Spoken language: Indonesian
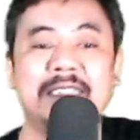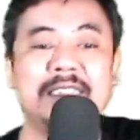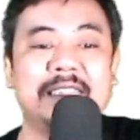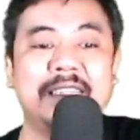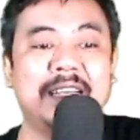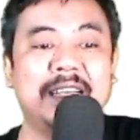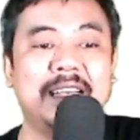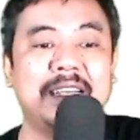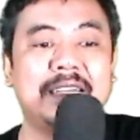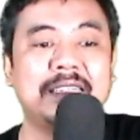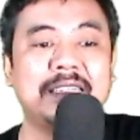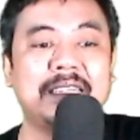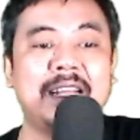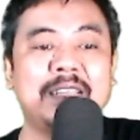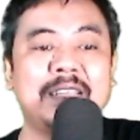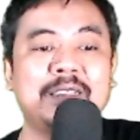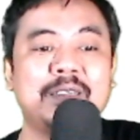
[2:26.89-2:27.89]
Ya, kita
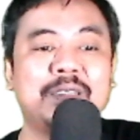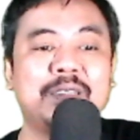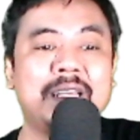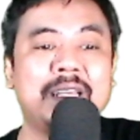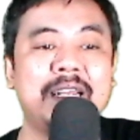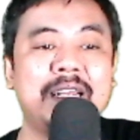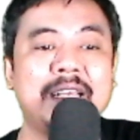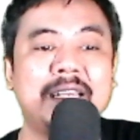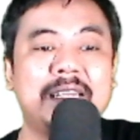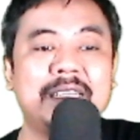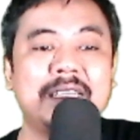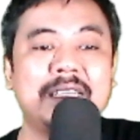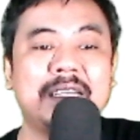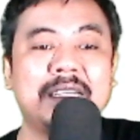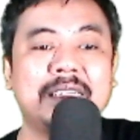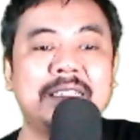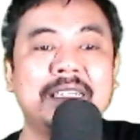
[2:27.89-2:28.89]
lanjutkan akhirnya
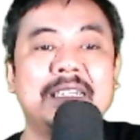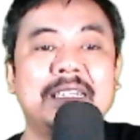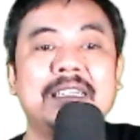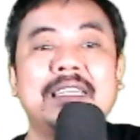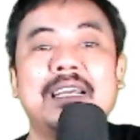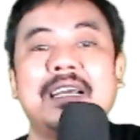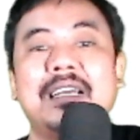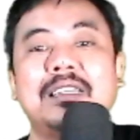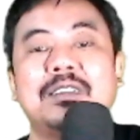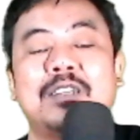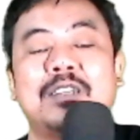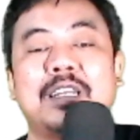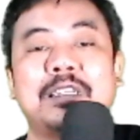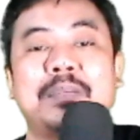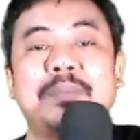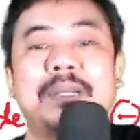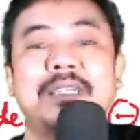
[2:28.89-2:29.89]
ke sini ya, sudah
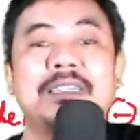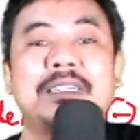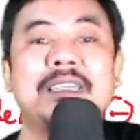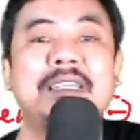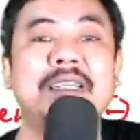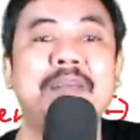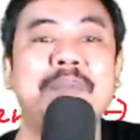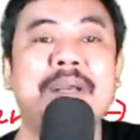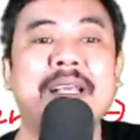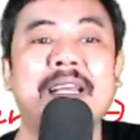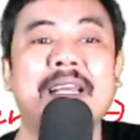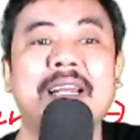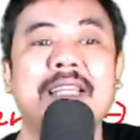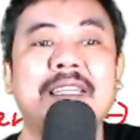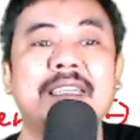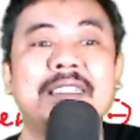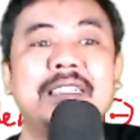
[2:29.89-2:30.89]
sampai di sini bagian
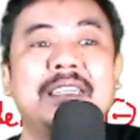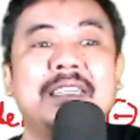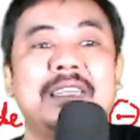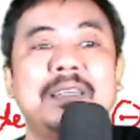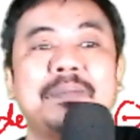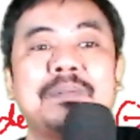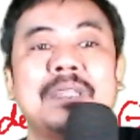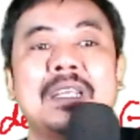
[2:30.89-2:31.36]
atas ini.